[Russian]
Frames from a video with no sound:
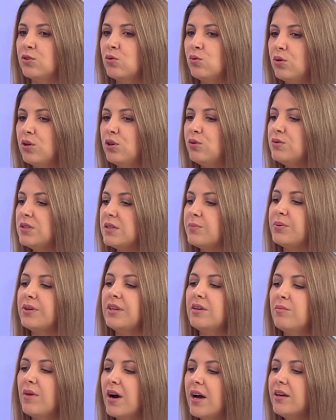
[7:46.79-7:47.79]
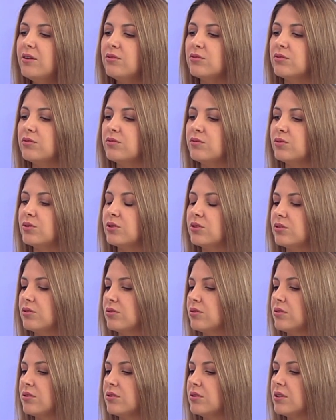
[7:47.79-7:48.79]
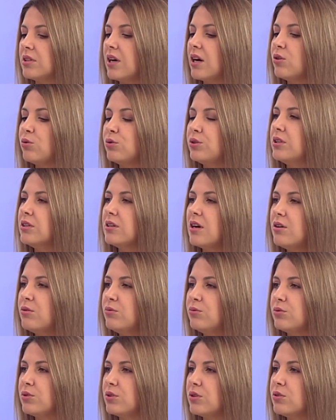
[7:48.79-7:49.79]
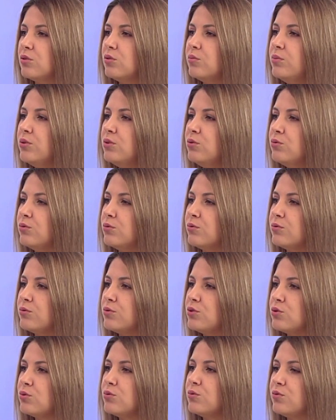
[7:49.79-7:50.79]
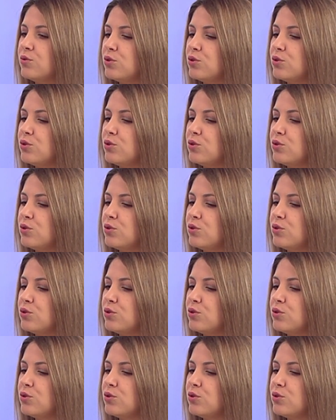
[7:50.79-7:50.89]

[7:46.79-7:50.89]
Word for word: Но люди понимают вот на, хоть на какую-то глубину всю,